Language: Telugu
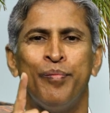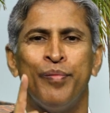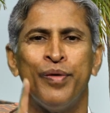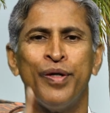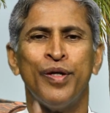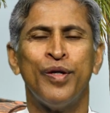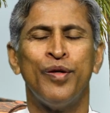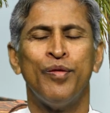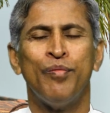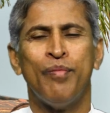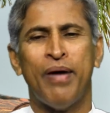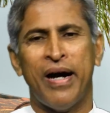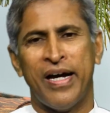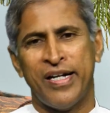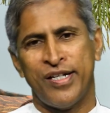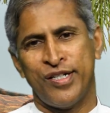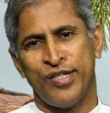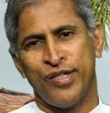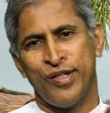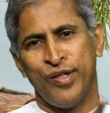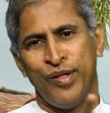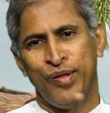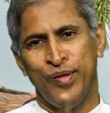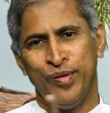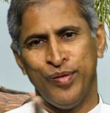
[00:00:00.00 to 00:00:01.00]
మీరు
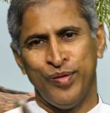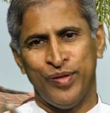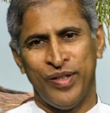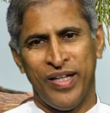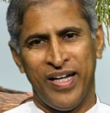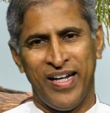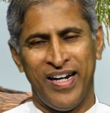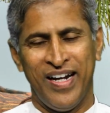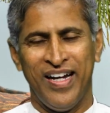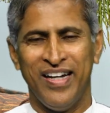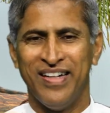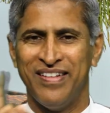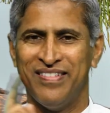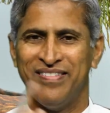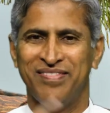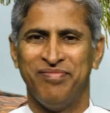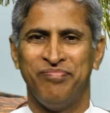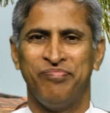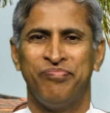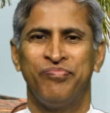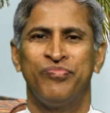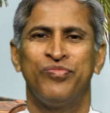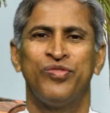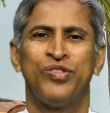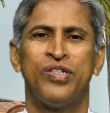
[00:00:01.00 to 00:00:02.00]
మార్చగలుగుతారా
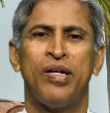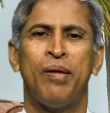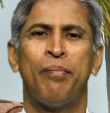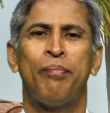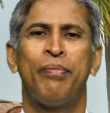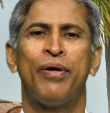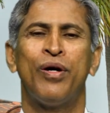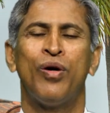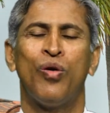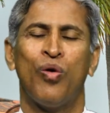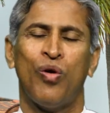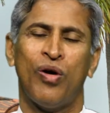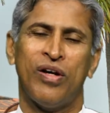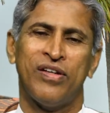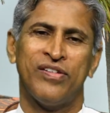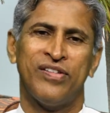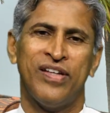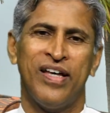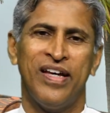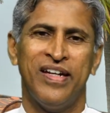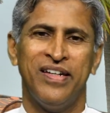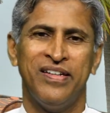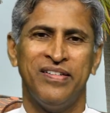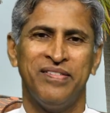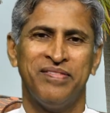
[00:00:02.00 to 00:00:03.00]
చెప్పండి
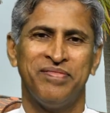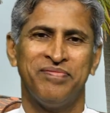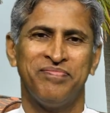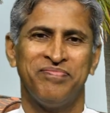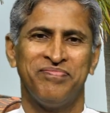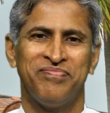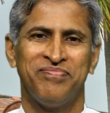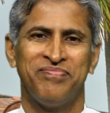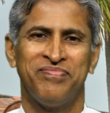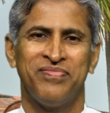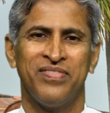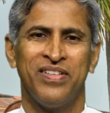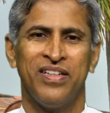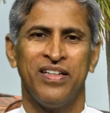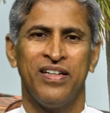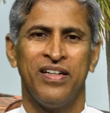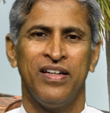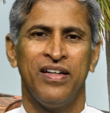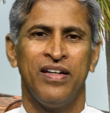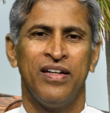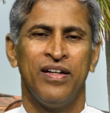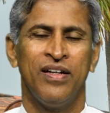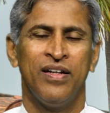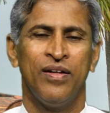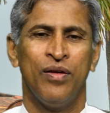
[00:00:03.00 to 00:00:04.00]
ఒక్కసారి
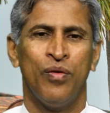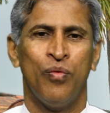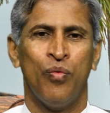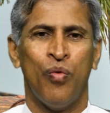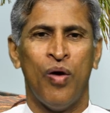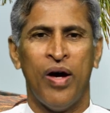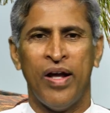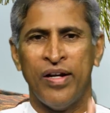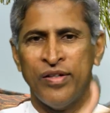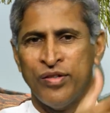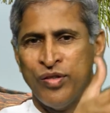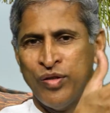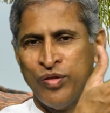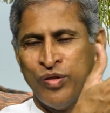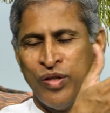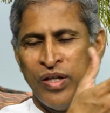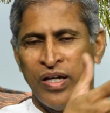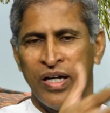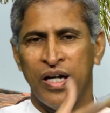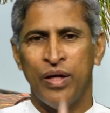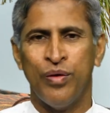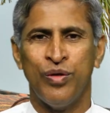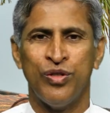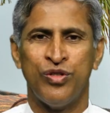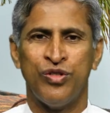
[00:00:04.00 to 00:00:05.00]

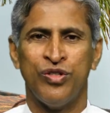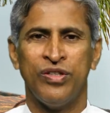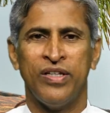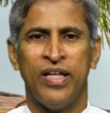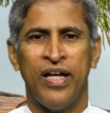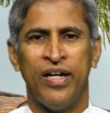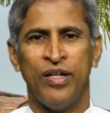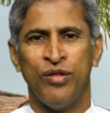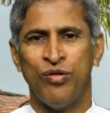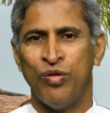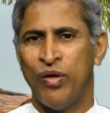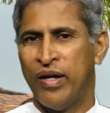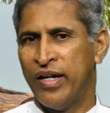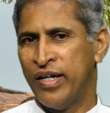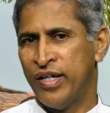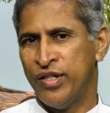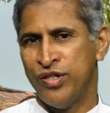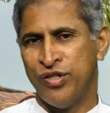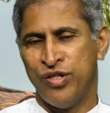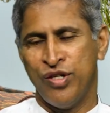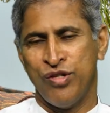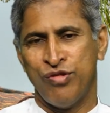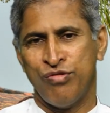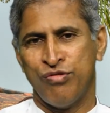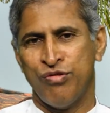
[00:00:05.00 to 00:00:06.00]
వారసత్వంగా వచ్చిన దాన్ని
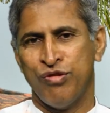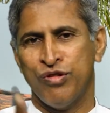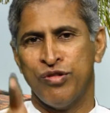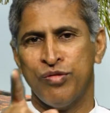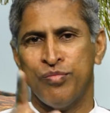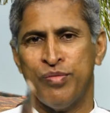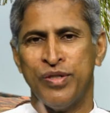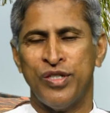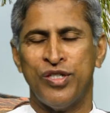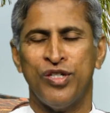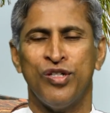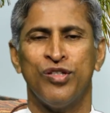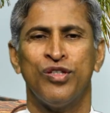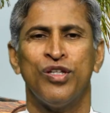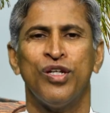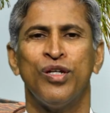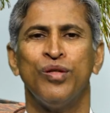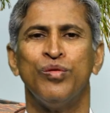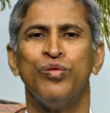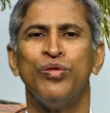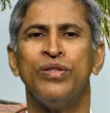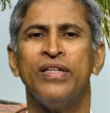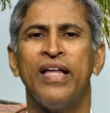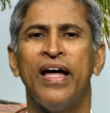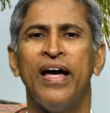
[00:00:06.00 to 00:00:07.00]
తొలగించేసుకోవటం మీ
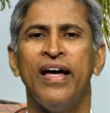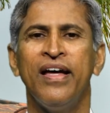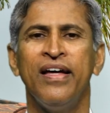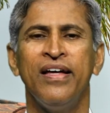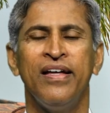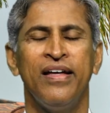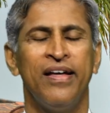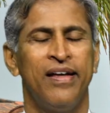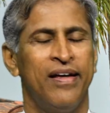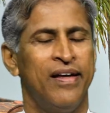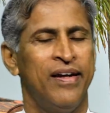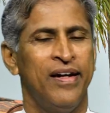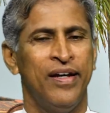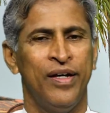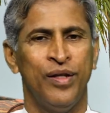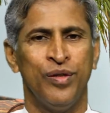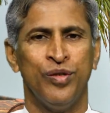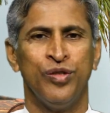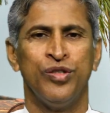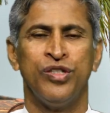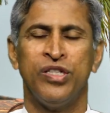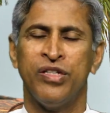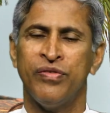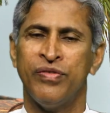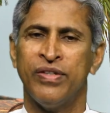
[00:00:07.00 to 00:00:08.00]
చేతిలో ఉందా
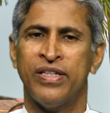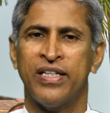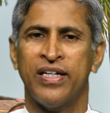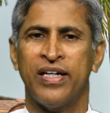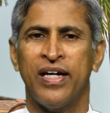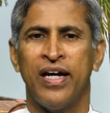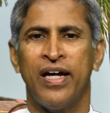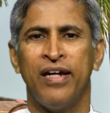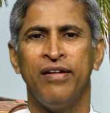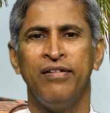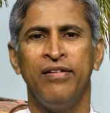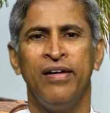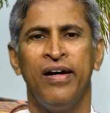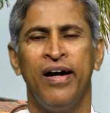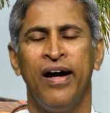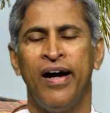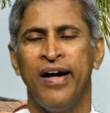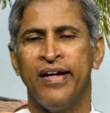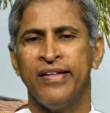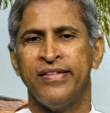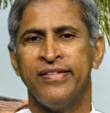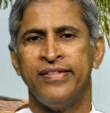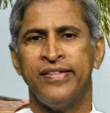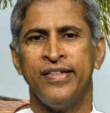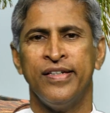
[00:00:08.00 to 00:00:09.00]
లేదు జీవితకాలం
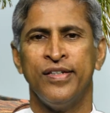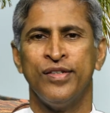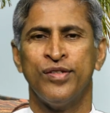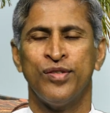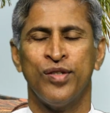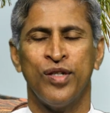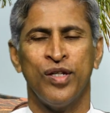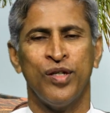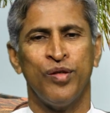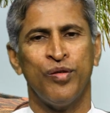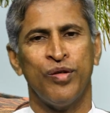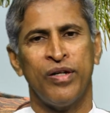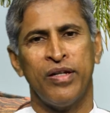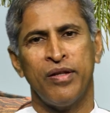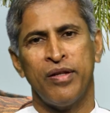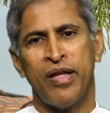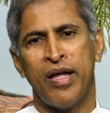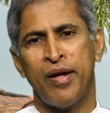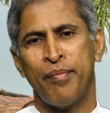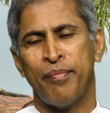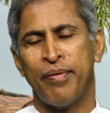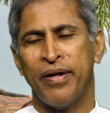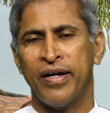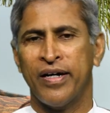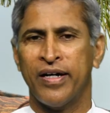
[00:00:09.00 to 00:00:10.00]
ఆ జీన్స్లో ఉన్న
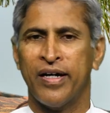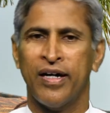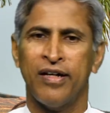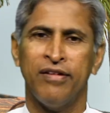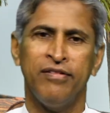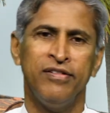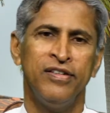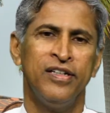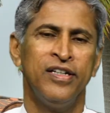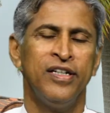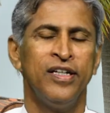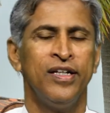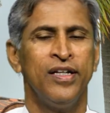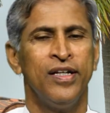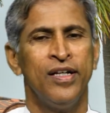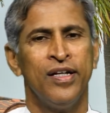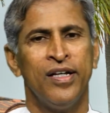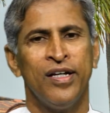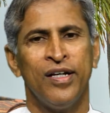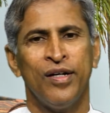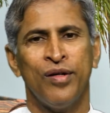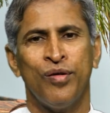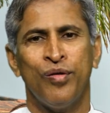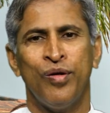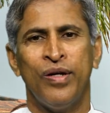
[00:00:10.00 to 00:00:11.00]
దాని ప్రకారం
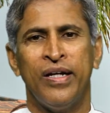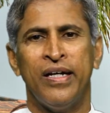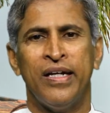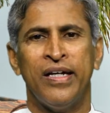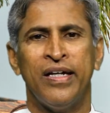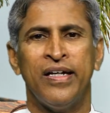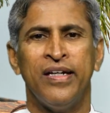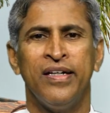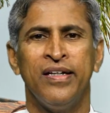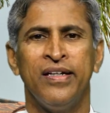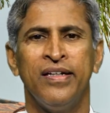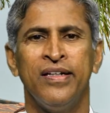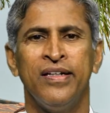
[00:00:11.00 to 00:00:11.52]
కొన్ని